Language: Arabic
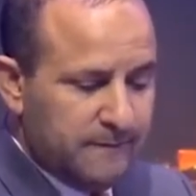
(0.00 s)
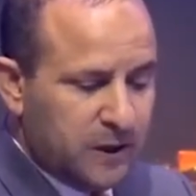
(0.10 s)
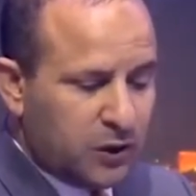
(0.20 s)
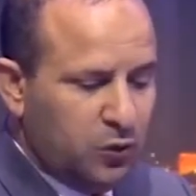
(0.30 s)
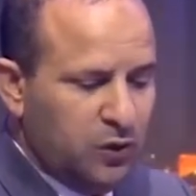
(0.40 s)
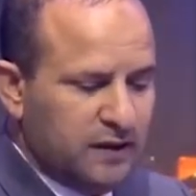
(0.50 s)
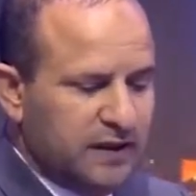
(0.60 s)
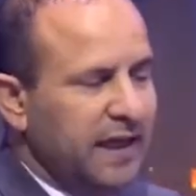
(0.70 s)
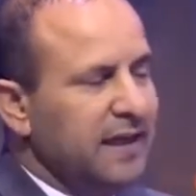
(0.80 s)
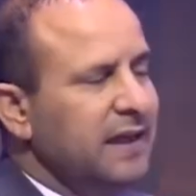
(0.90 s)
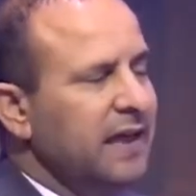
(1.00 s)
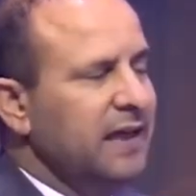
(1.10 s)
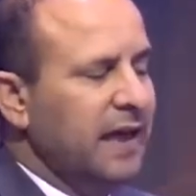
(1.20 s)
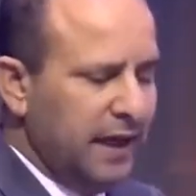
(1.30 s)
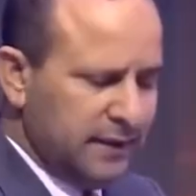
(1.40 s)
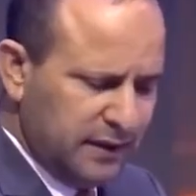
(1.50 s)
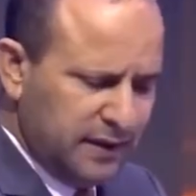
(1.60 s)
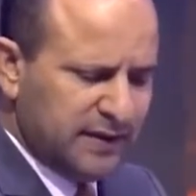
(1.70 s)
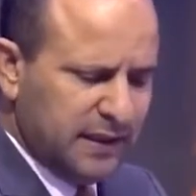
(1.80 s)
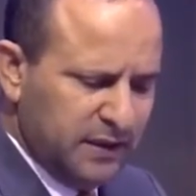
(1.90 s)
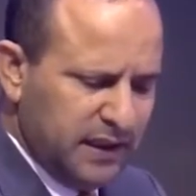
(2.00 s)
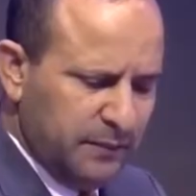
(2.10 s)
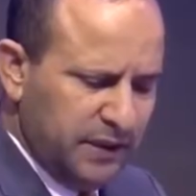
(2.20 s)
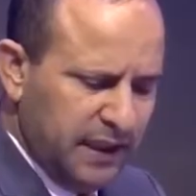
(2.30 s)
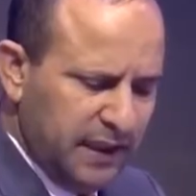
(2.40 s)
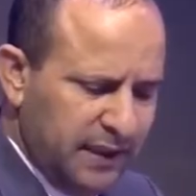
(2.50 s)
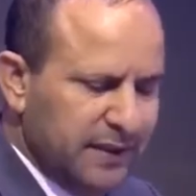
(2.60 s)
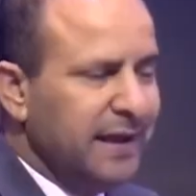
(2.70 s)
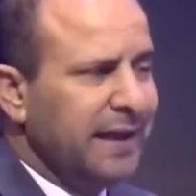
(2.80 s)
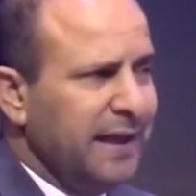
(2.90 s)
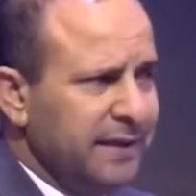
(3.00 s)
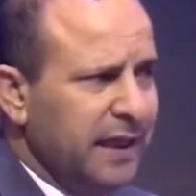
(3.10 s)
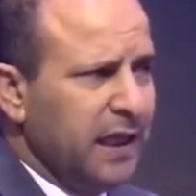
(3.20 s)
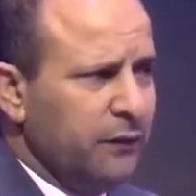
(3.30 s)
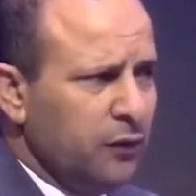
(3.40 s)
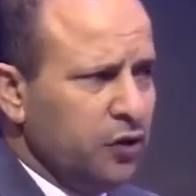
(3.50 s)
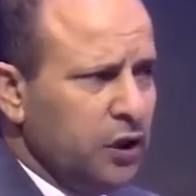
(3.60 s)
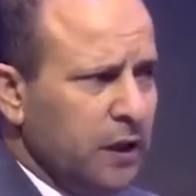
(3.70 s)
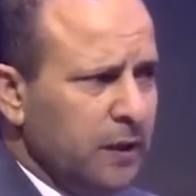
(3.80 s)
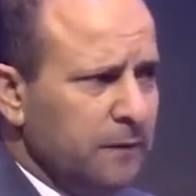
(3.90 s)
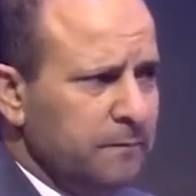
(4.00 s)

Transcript: يقول سعيد هيهات ان تستبد بنا انك لا تعرف الرجال